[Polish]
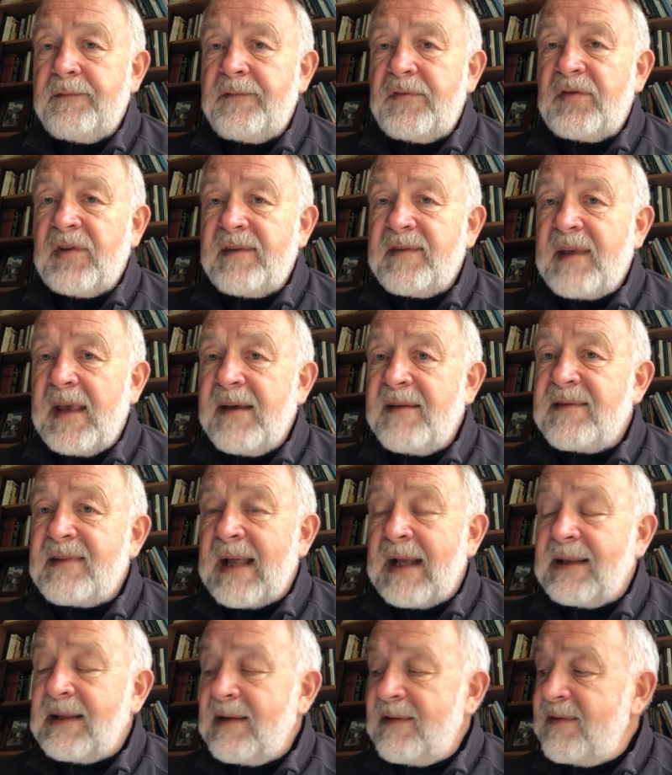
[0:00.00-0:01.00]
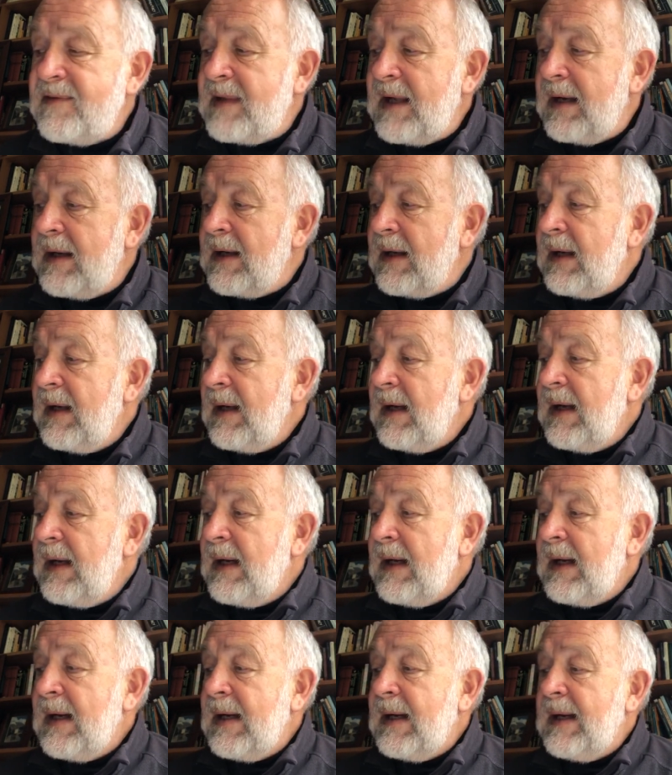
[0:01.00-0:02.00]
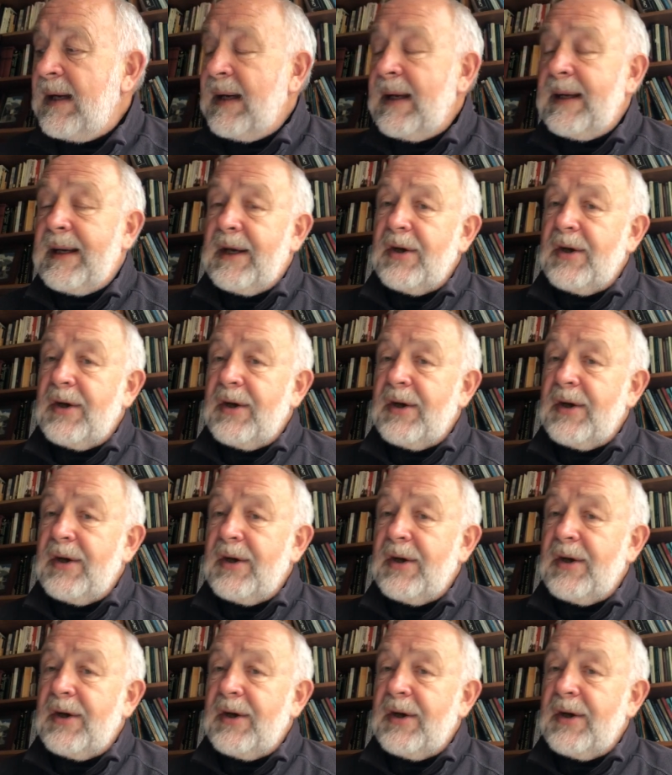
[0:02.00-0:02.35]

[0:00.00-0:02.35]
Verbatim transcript: wszystkich statystyk. E,